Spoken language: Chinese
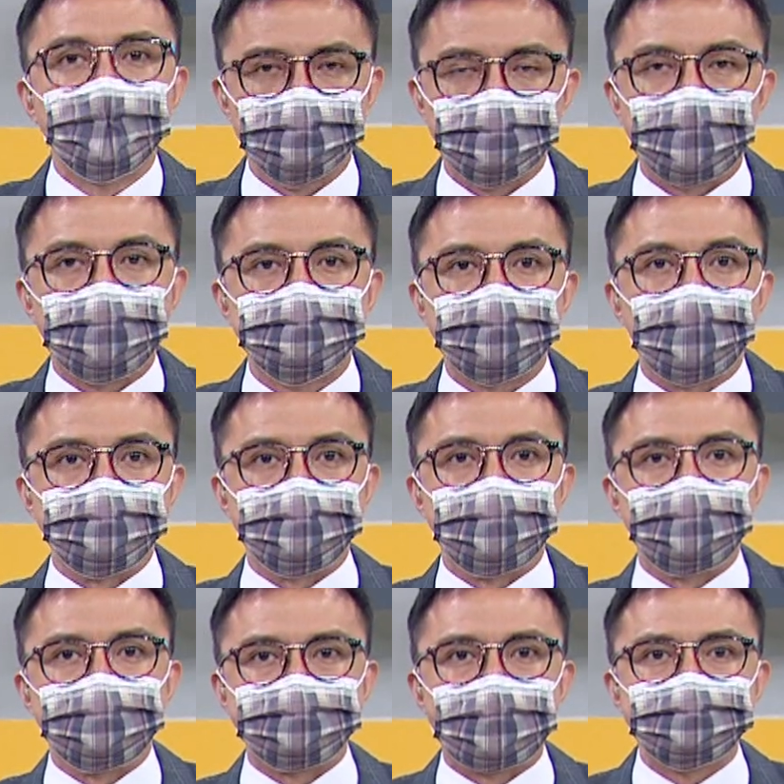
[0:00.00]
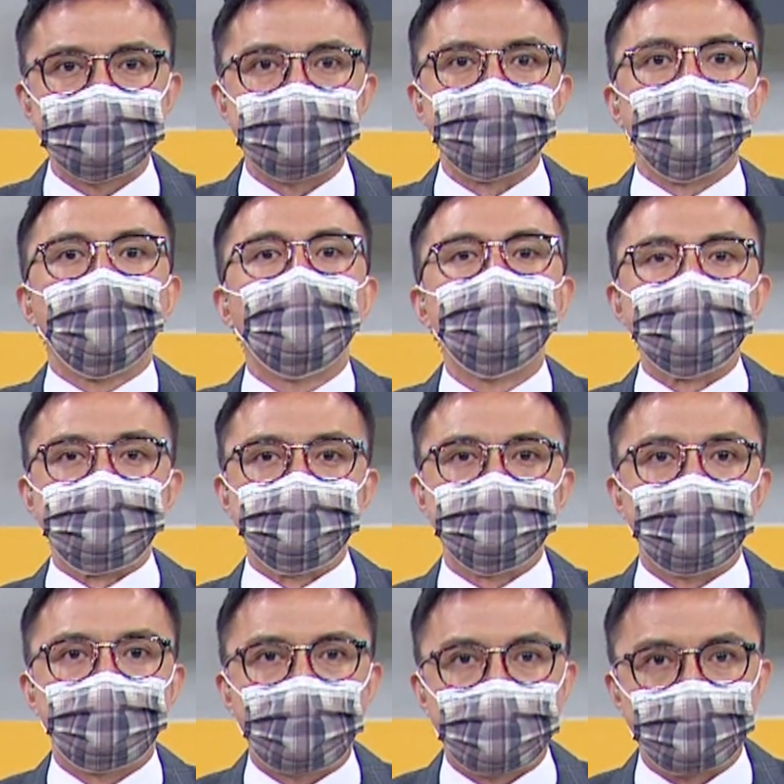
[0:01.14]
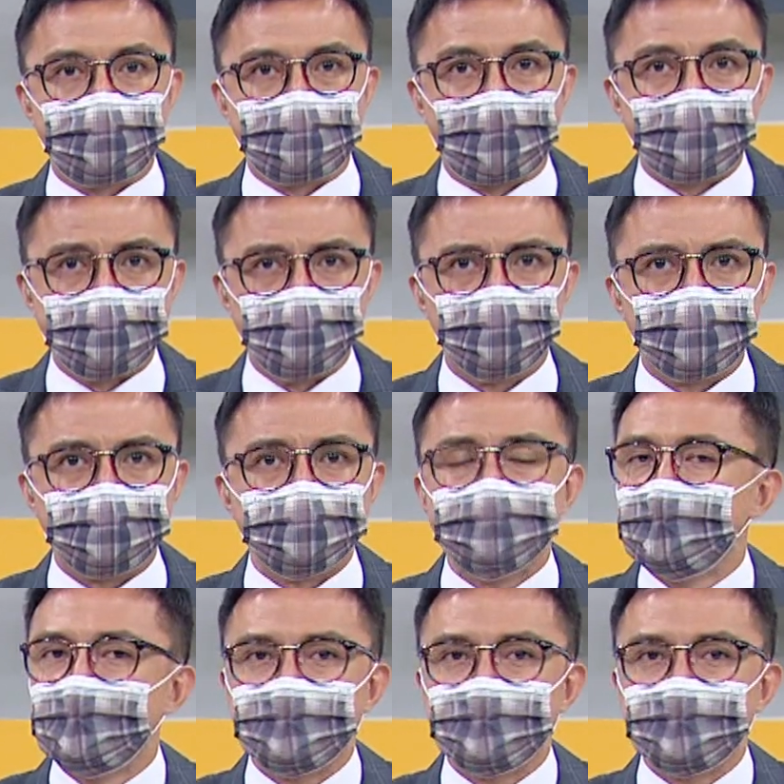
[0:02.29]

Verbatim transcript: 说要找这个担任护理师的妹妹来理论。